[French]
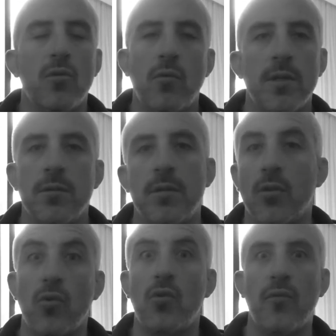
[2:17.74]
le 3 ça va
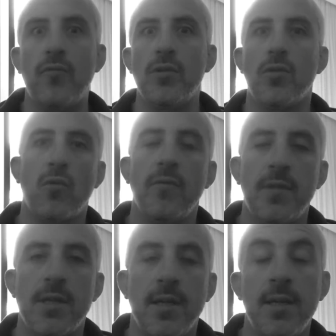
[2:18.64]
être un truc de fou, j'ai trop
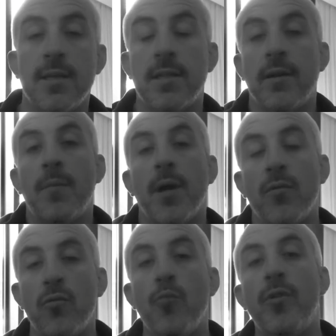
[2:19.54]
envie d'y aller. Et c'est vrai que
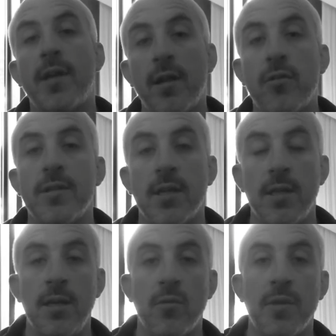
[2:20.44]
bah, depuis quelques
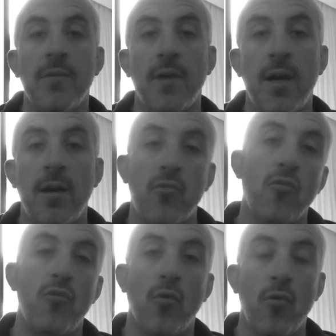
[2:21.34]
années on y va à
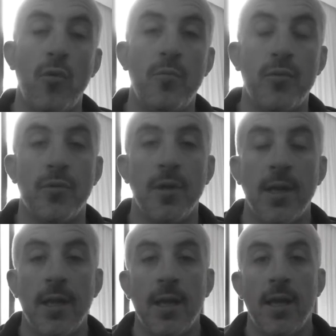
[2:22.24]
tour de rôle.
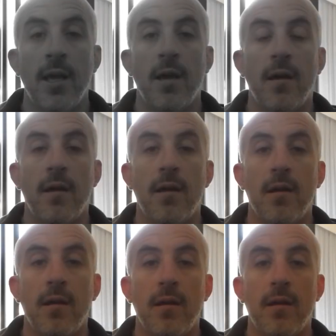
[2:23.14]

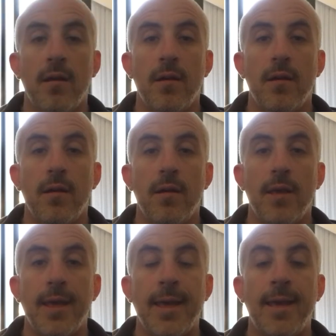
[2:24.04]
Euh,
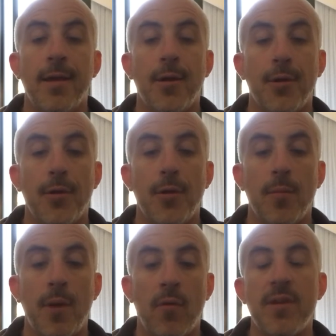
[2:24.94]
et
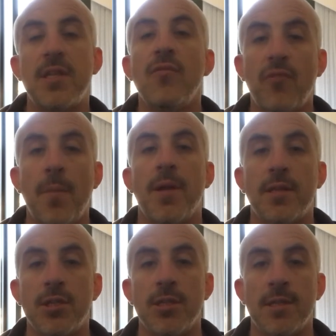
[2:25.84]
bah, on va essayer de vous faire
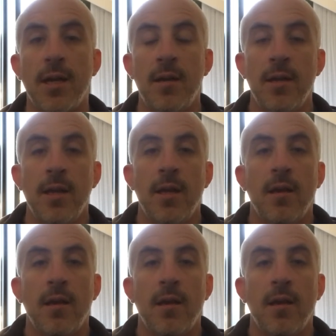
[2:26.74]
partager ça